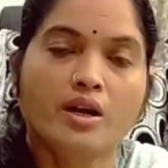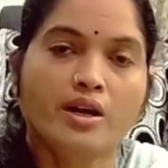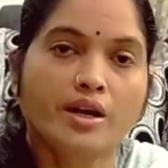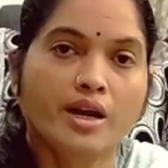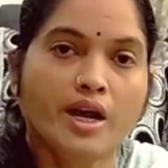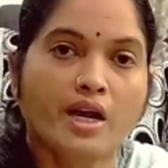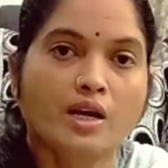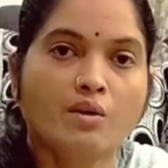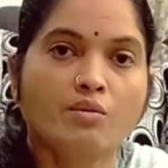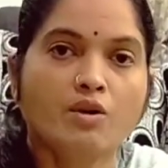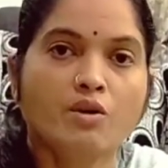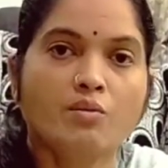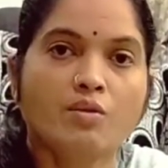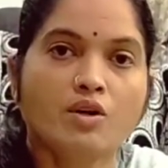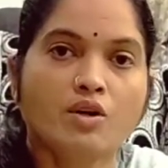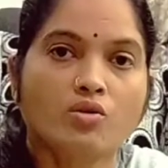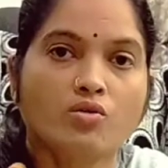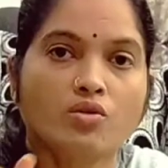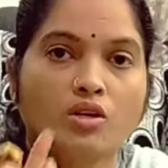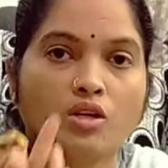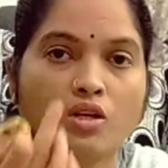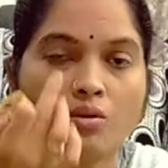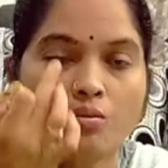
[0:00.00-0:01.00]
నైట్ మీరు
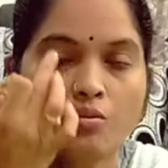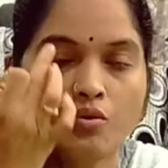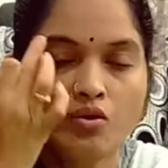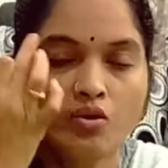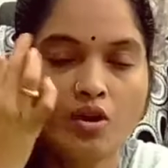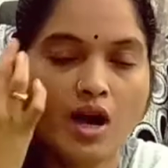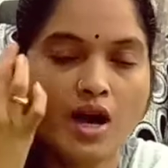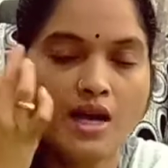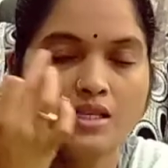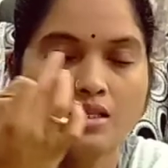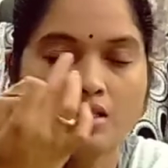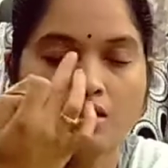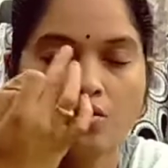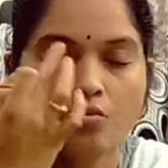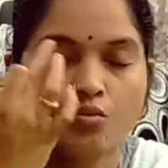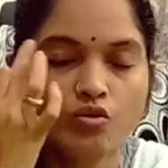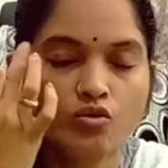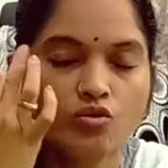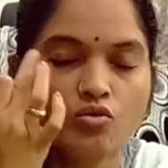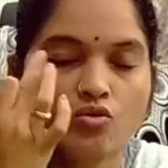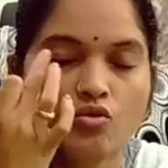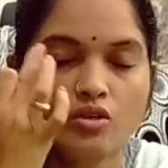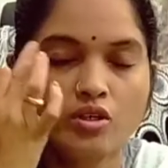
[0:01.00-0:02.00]
పడుకునేటప్పుడు ఐస్కి
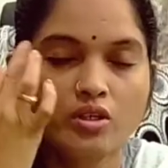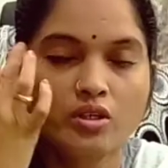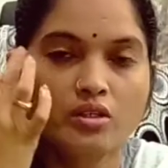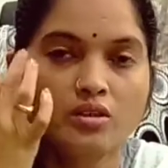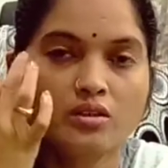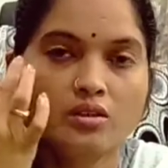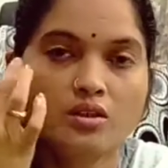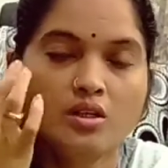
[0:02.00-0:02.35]
పూసుకోండి